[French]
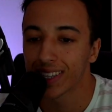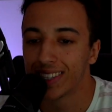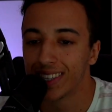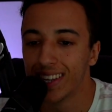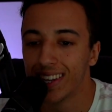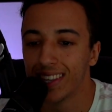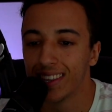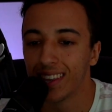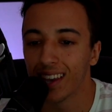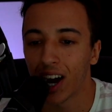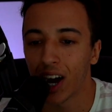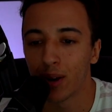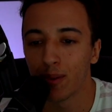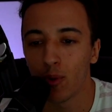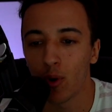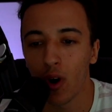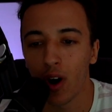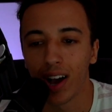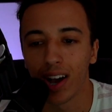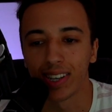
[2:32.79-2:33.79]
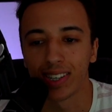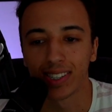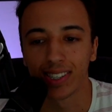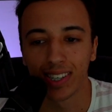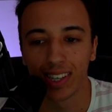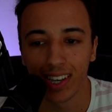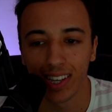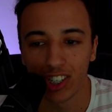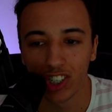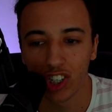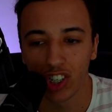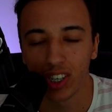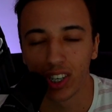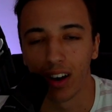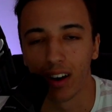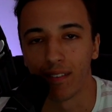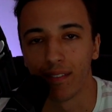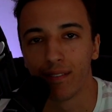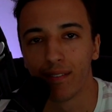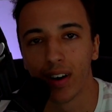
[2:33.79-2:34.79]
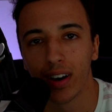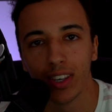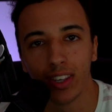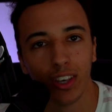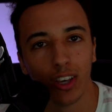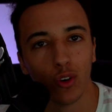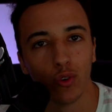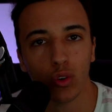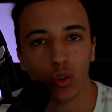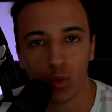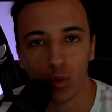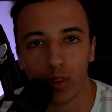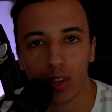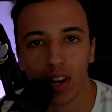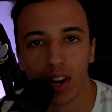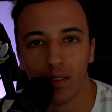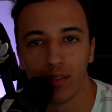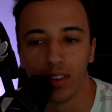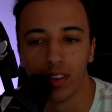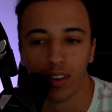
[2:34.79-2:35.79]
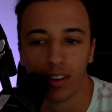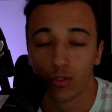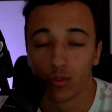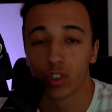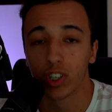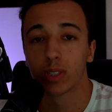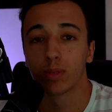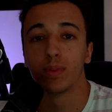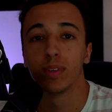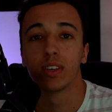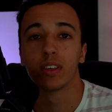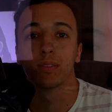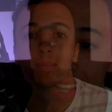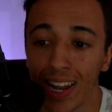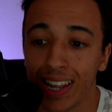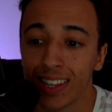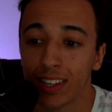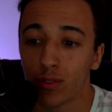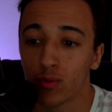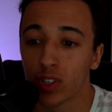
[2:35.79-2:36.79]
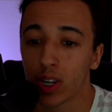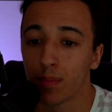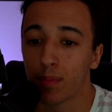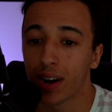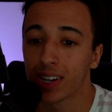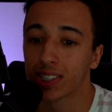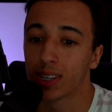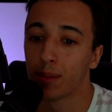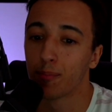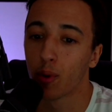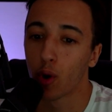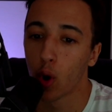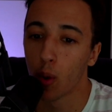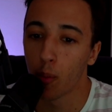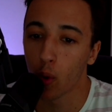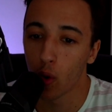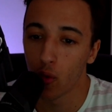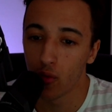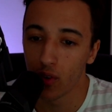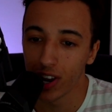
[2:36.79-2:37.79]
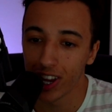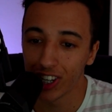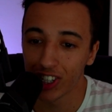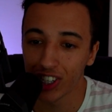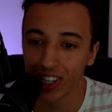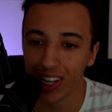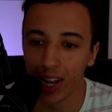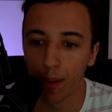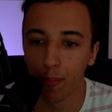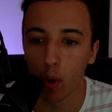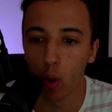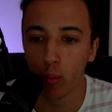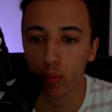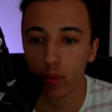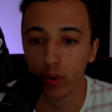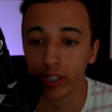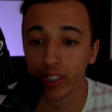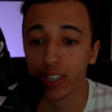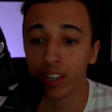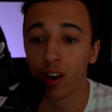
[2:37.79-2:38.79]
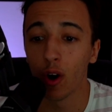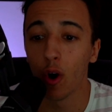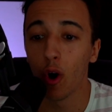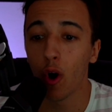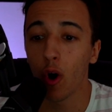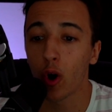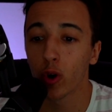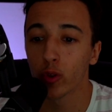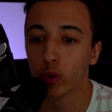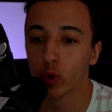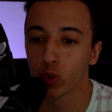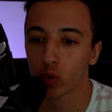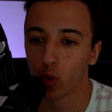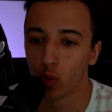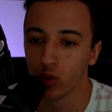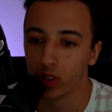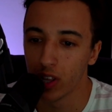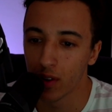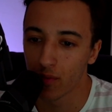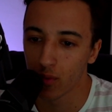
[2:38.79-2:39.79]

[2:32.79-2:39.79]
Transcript: c'est littéralement un sketch qui a failli lui coûter la vie. J'explique, il a été touché par sa propre flèche qui l'a propulsé hors de son île